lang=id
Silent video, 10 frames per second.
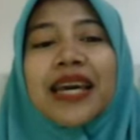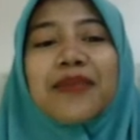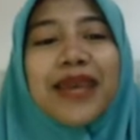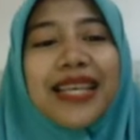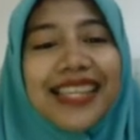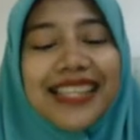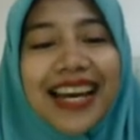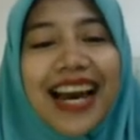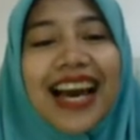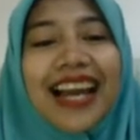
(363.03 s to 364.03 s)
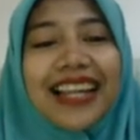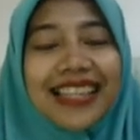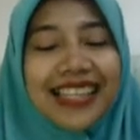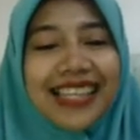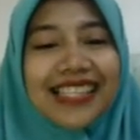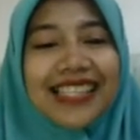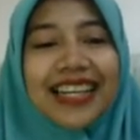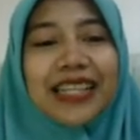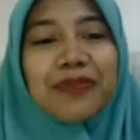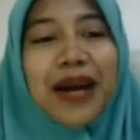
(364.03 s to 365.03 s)
Biasanya alat ini
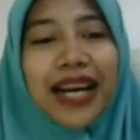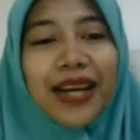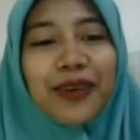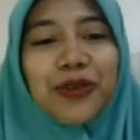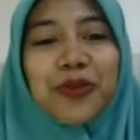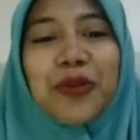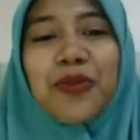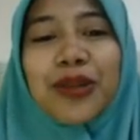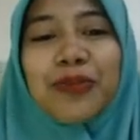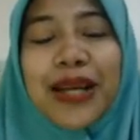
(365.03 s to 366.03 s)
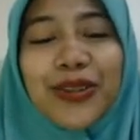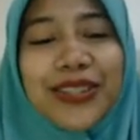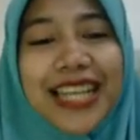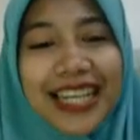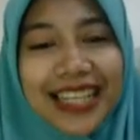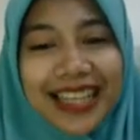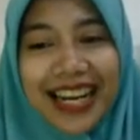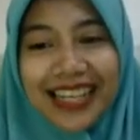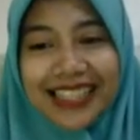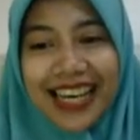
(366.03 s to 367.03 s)
sering dipakai untuk membuat patung dari
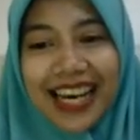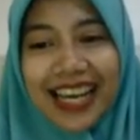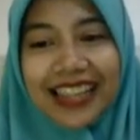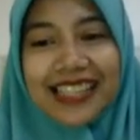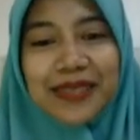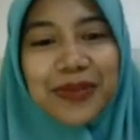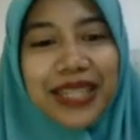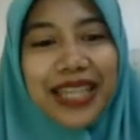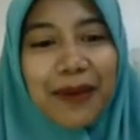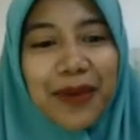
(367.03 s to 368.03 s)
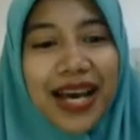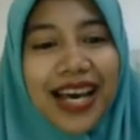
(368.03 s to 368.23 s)
tanah liat. Seperti apa?